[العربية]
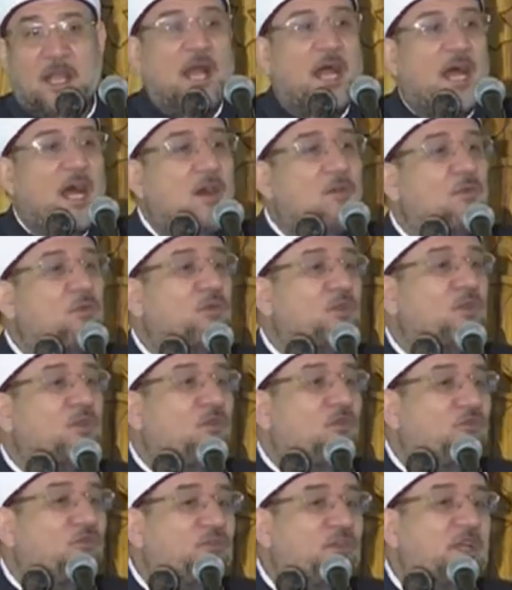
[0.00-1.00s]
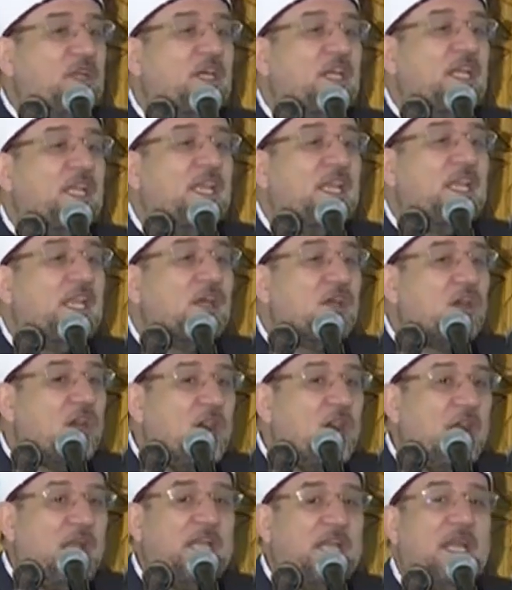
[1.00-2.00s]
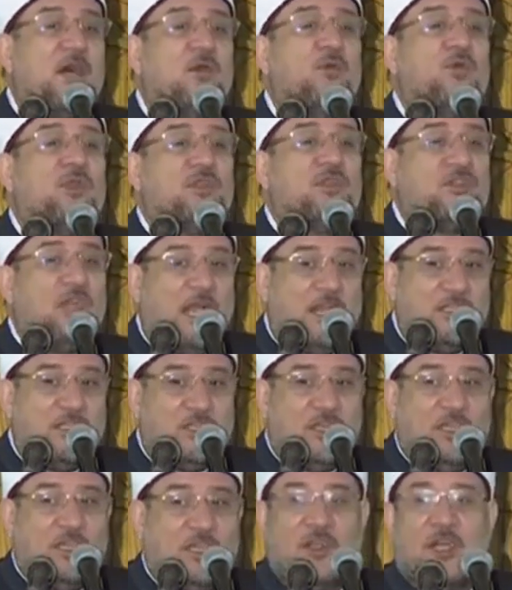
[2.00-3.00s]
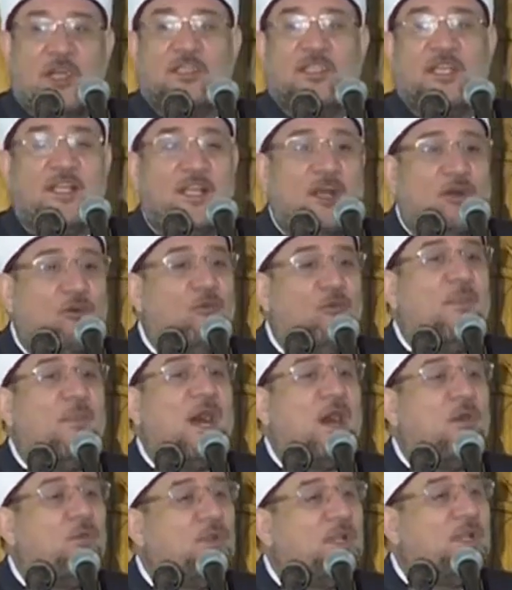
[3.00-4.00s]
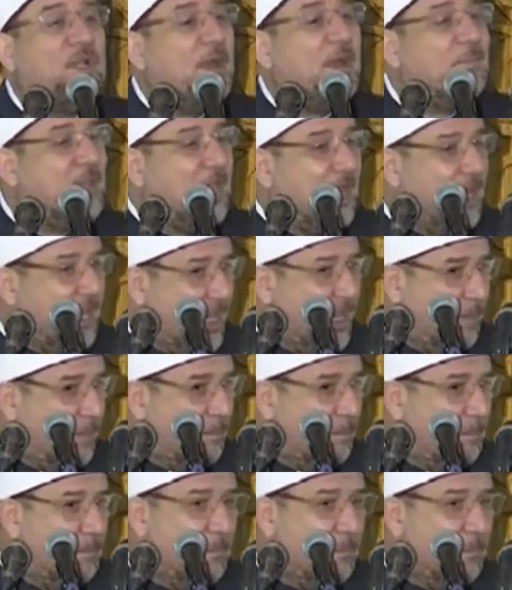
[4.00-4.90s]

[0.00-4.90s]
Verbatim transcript: أو توفير اللقاح أو التحصينات لهم أو لأبنائهم؟